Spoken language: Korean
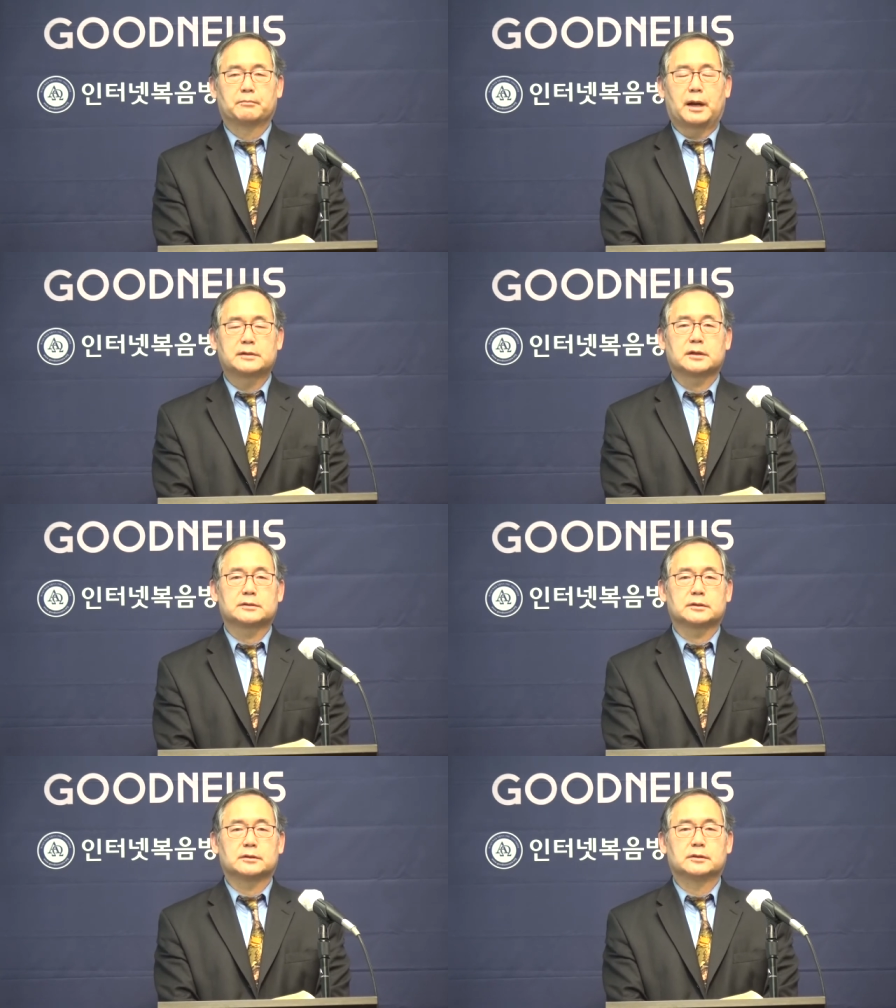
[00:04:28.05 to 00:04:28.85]

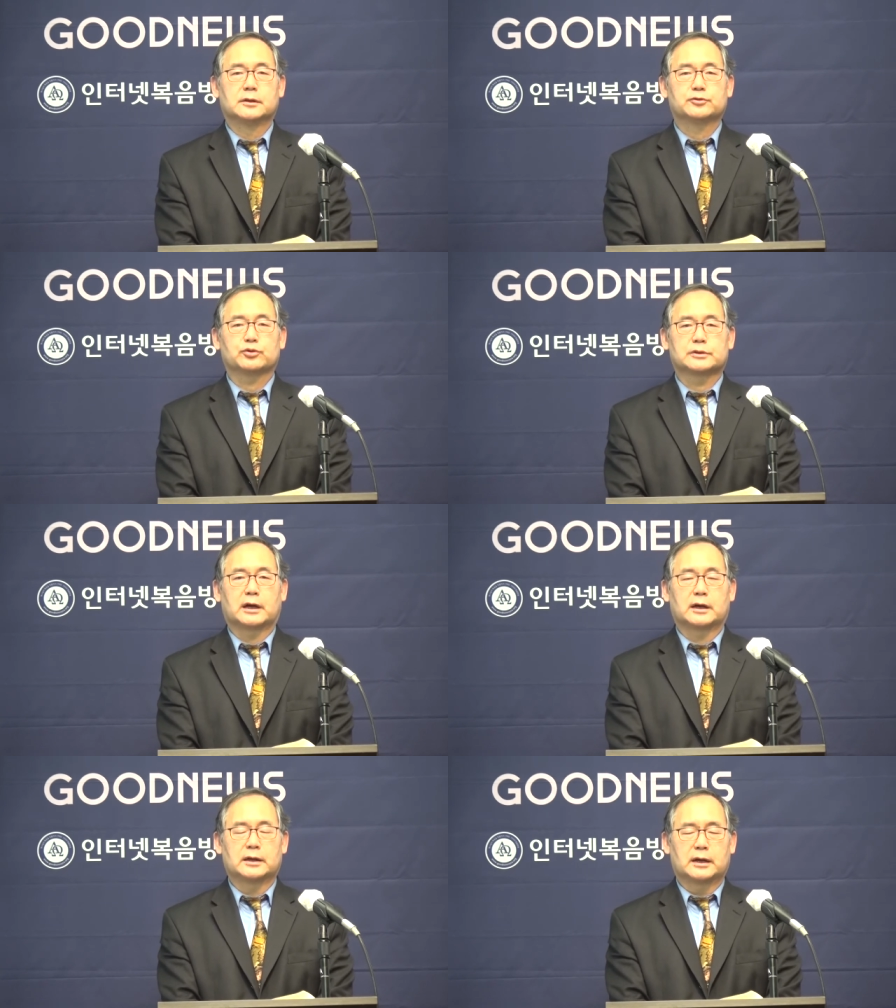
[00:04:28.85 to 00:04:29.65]
발자취를
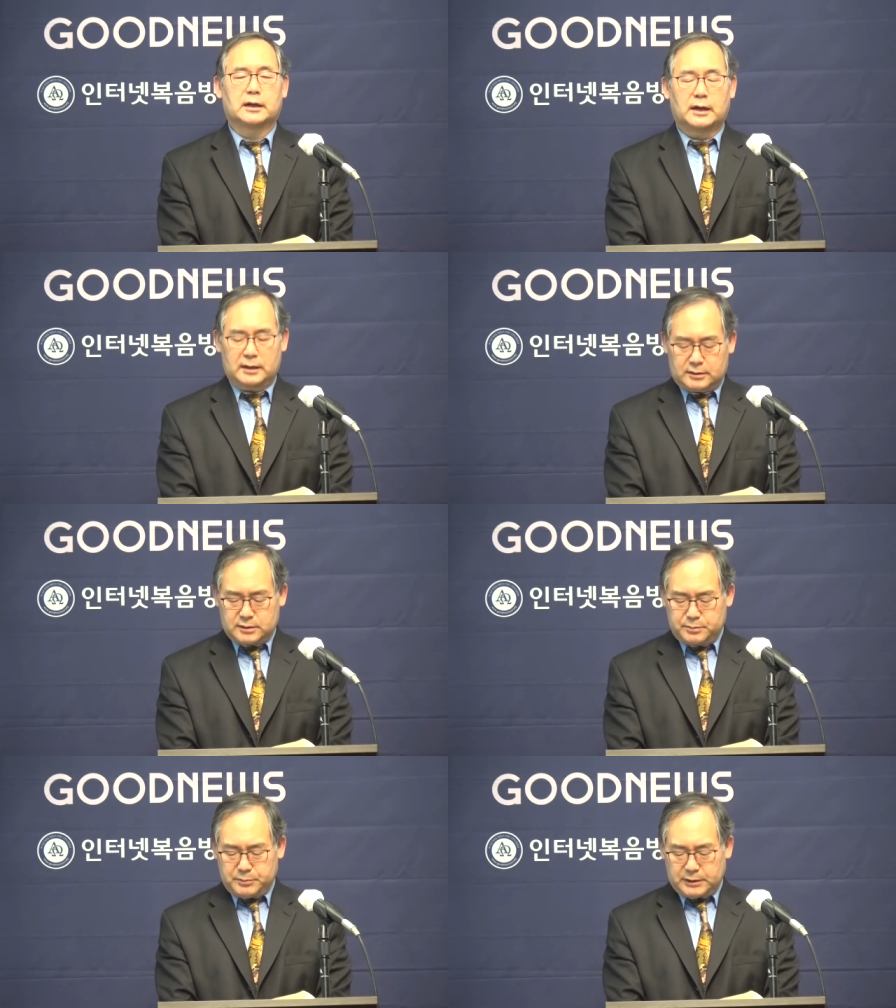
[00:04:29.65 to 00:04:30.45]
쫓아가야 할
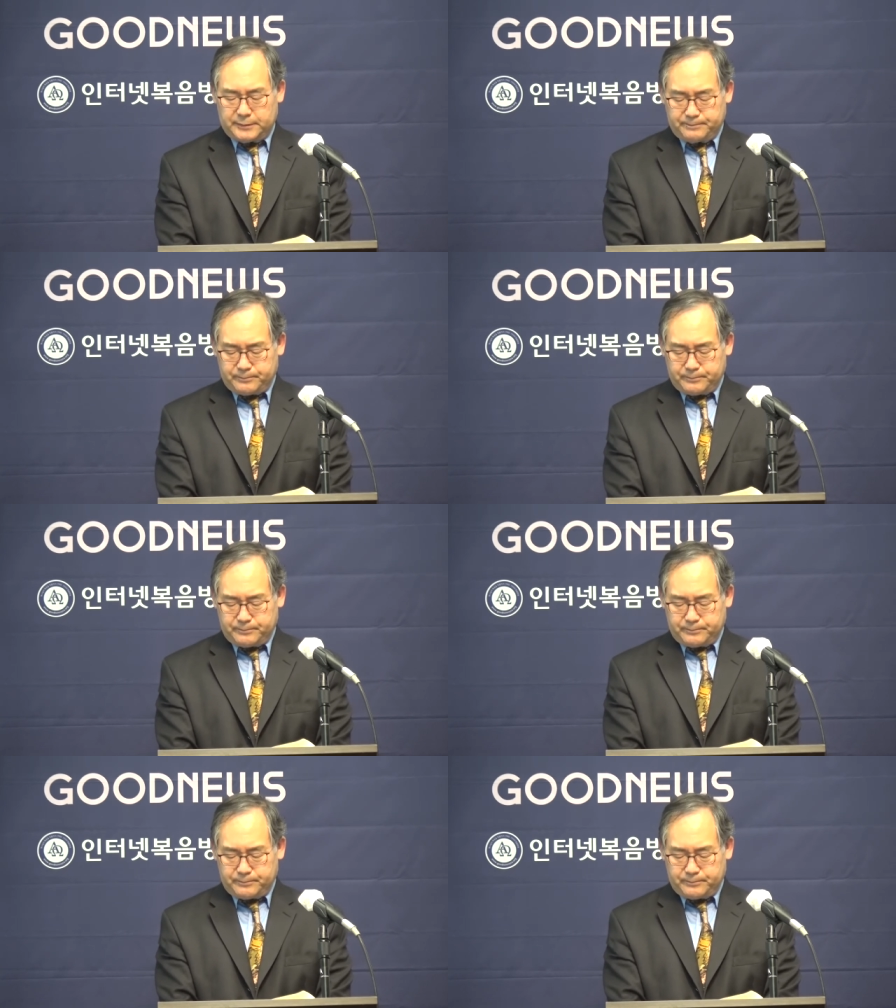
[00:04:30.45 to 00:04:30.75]
것입니다.